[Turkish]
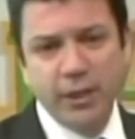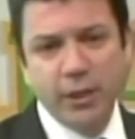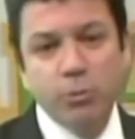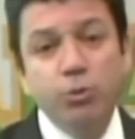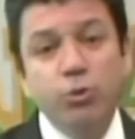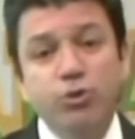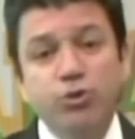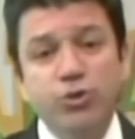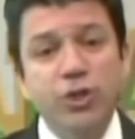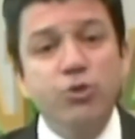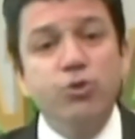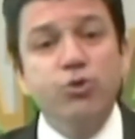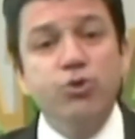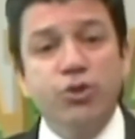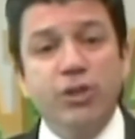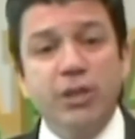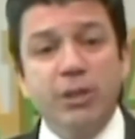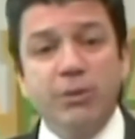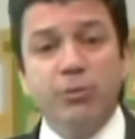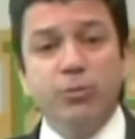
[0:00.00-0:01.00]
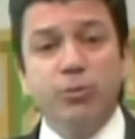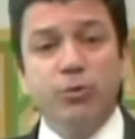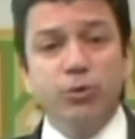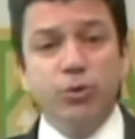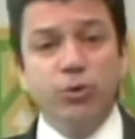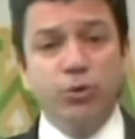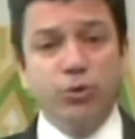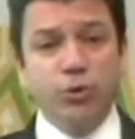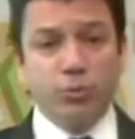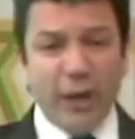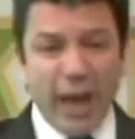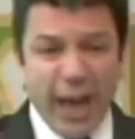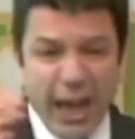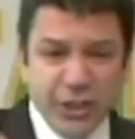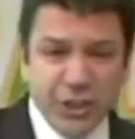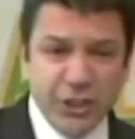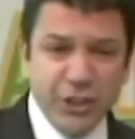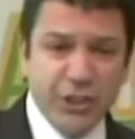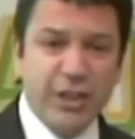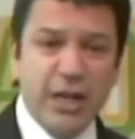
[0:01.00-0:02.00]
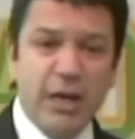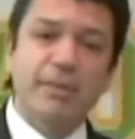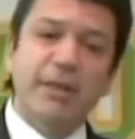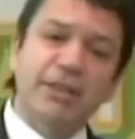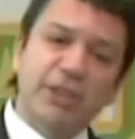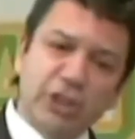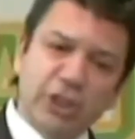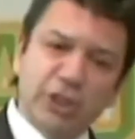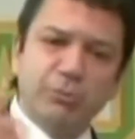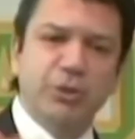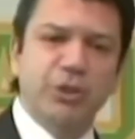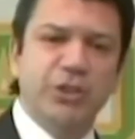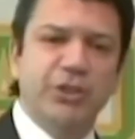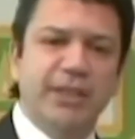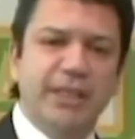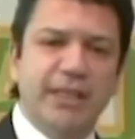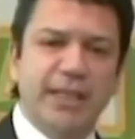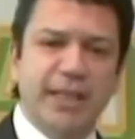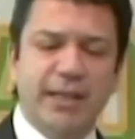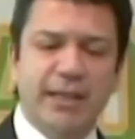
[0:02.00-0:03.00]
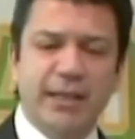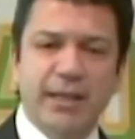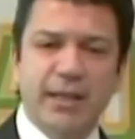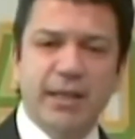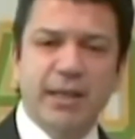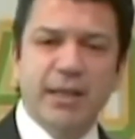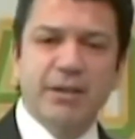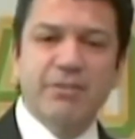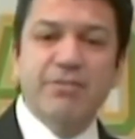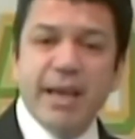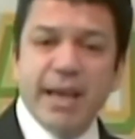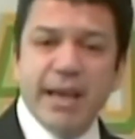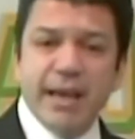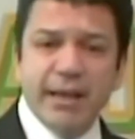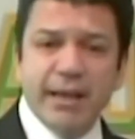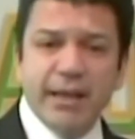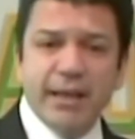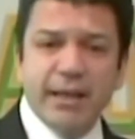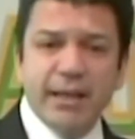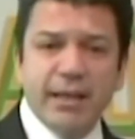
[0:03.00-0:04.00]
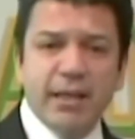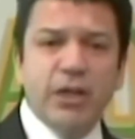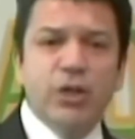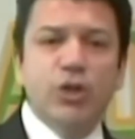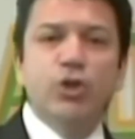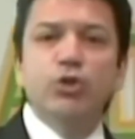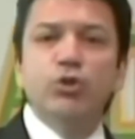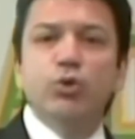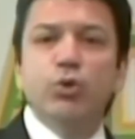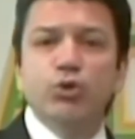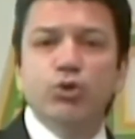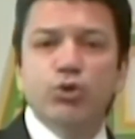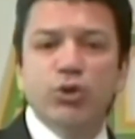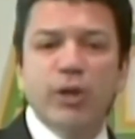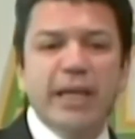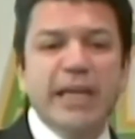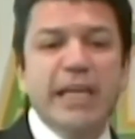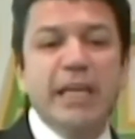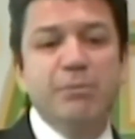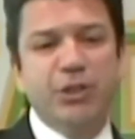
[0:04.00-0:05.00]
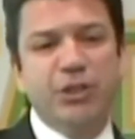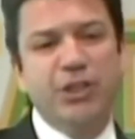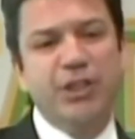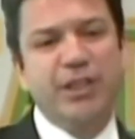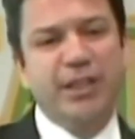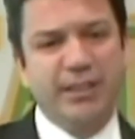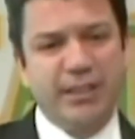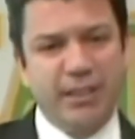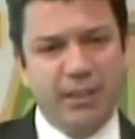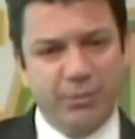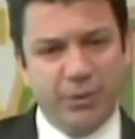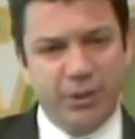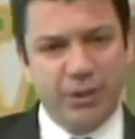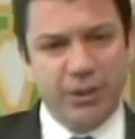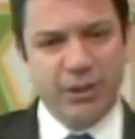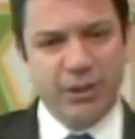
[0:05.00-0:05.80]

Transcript: Bunun üzerine çocuk, de, çocuk her şeyin rağmen çıkmış ringe. Ve sonuç olarak ilk maçını kazanmış.